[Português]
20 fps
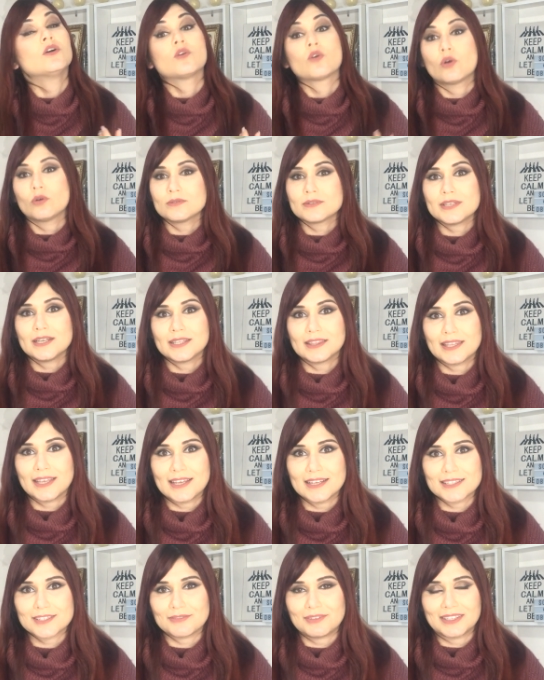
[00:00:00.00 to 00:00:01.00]
com
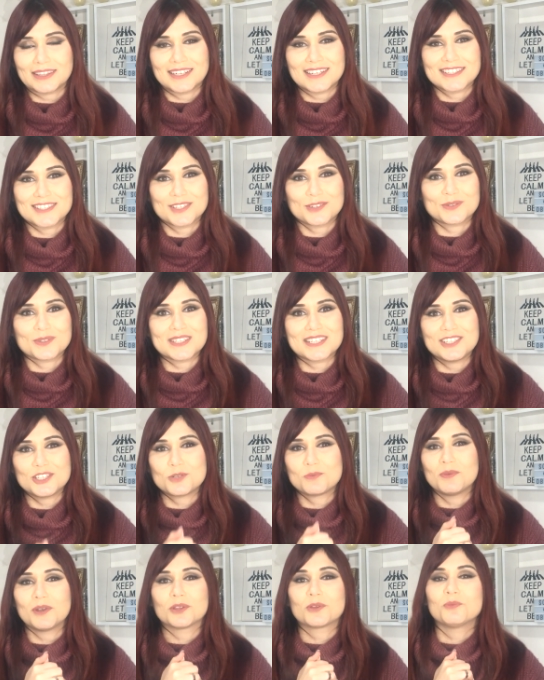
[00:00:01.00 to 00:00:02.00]
certeza vai trazer um
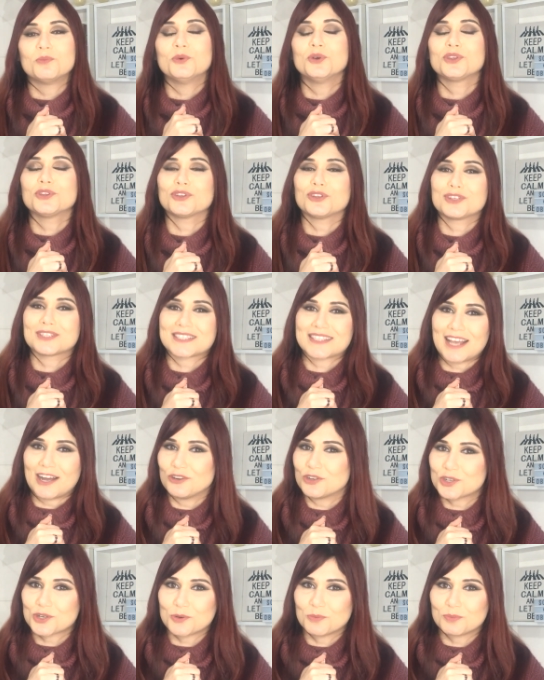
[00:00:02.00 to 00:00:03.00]
sentimento muito
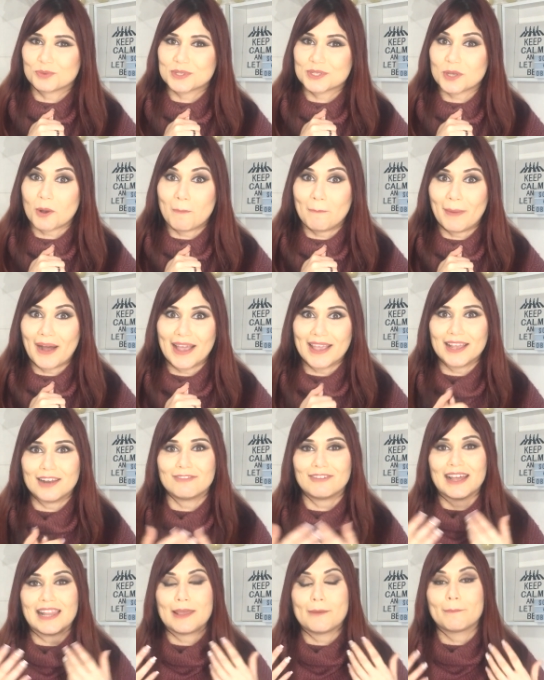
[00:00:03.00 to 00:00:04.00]
nostálgico para o seu pai.
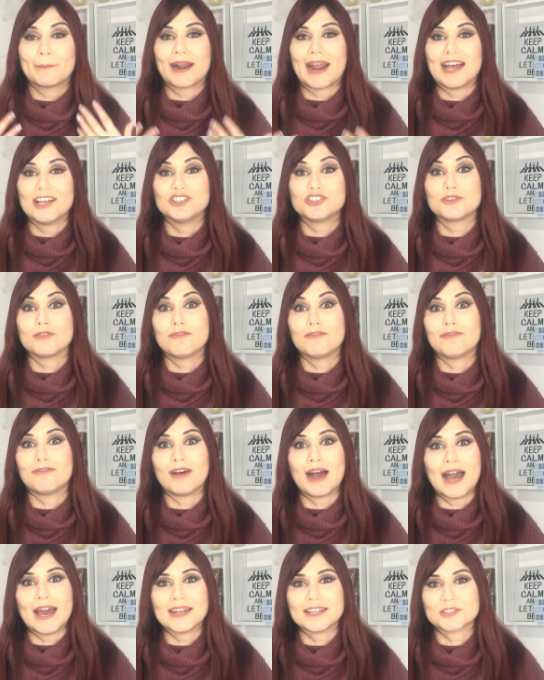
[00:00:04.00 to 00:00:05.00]
Ele vai lembrar de
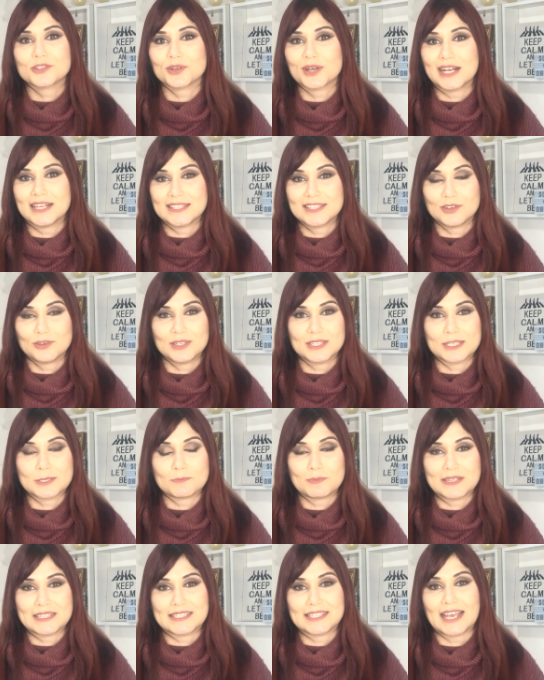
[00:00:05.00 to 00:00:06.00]
várias ocasiões
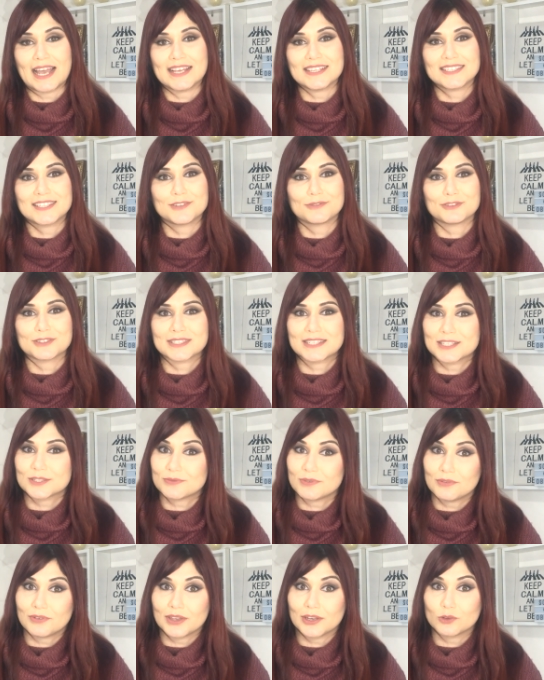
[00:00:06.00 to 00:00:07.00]
especiais que
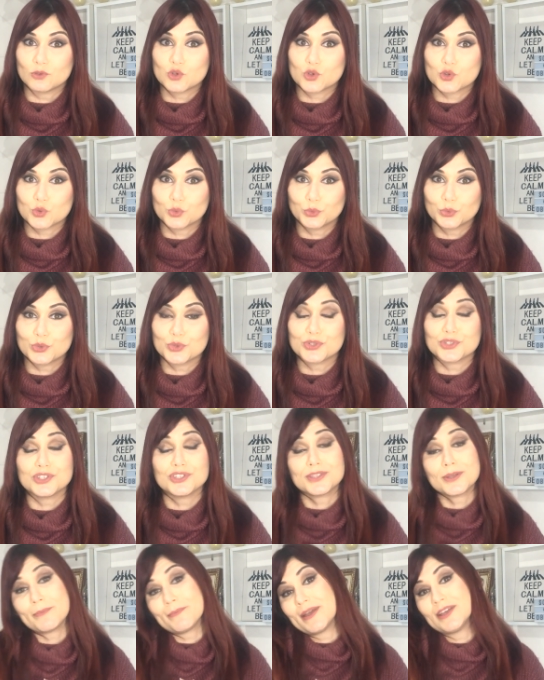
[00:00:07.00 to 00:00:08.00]
vocês viveram juntos
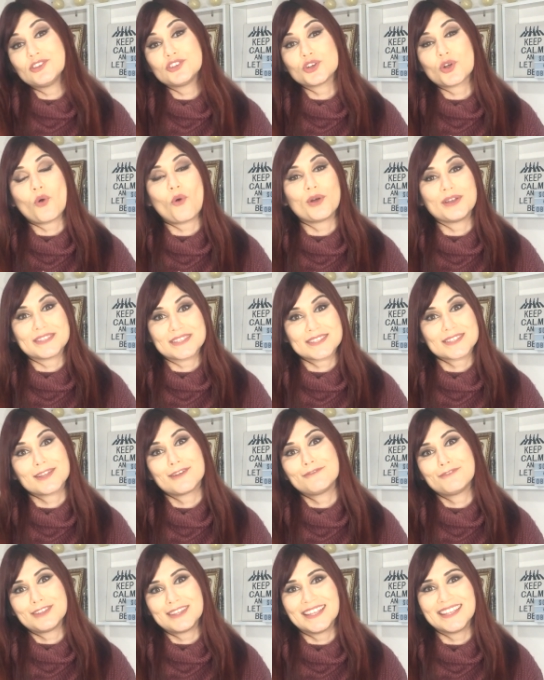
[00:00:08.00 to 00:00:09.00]
e também de coisas
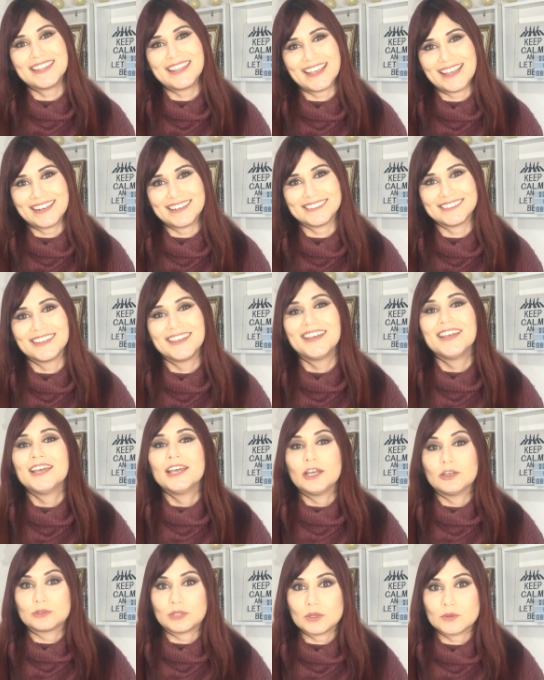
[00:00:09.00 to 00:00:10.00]
da vida dele.
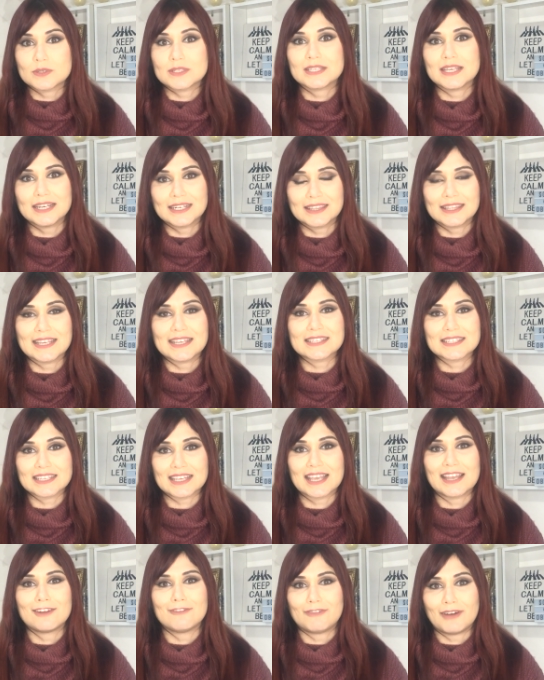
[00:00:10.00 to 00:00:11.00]
Eu tenho certeza
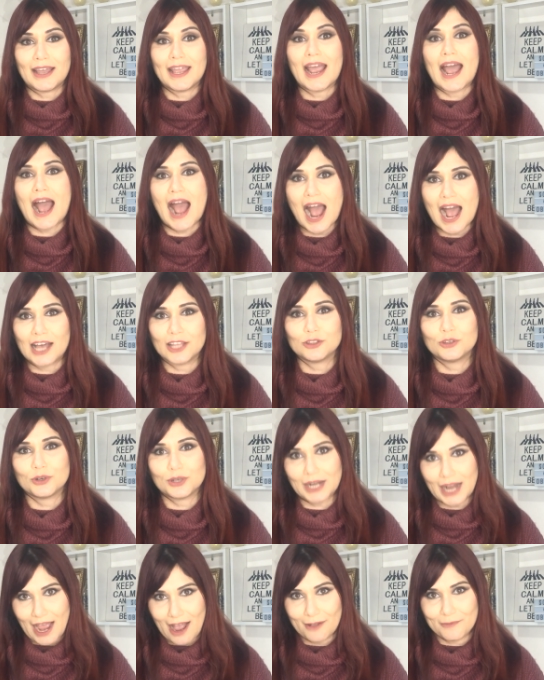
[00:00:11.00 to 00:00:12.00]
que ele vai
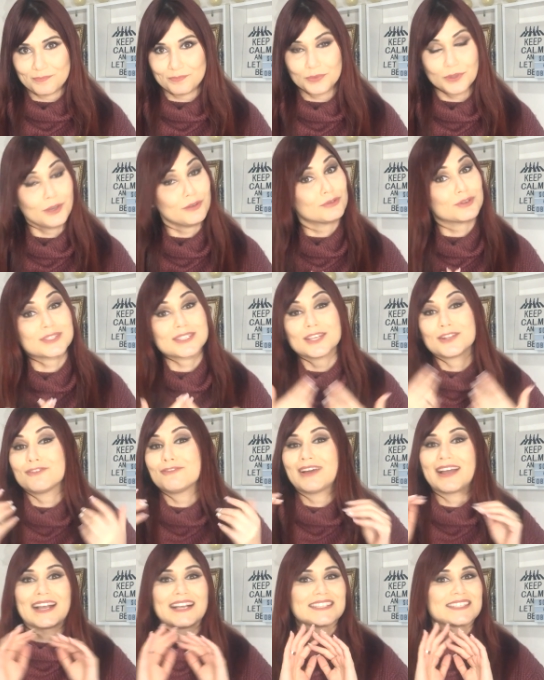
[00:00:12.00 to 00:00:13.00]
adorar e você
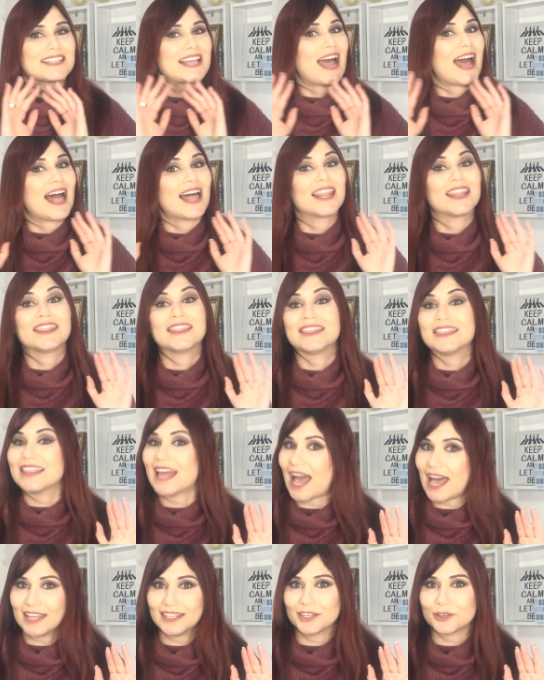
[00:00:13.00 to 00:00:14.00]
não vai gastar
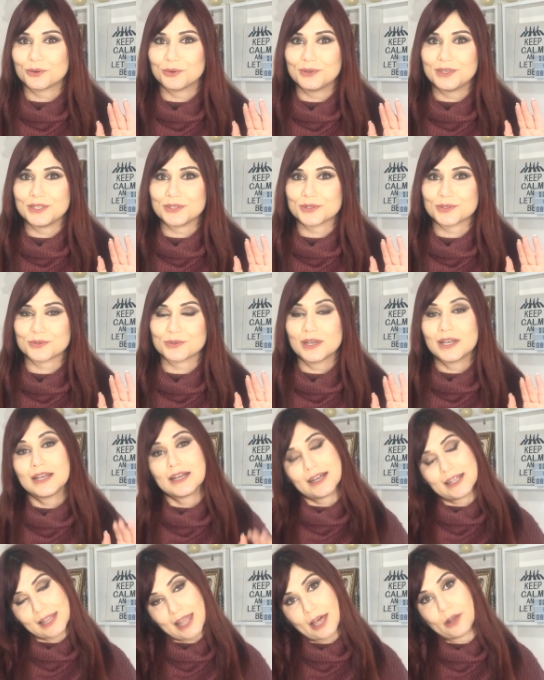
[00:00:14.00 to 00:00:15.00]
nada com isso.
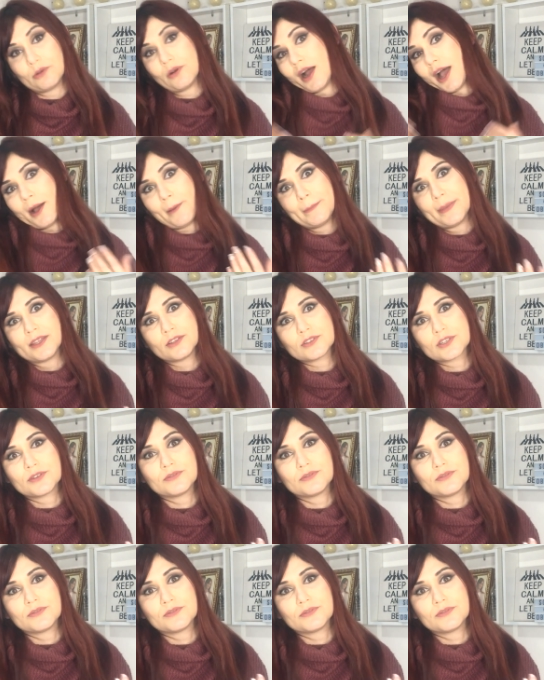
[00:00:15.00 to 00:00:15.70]
Claro, a menos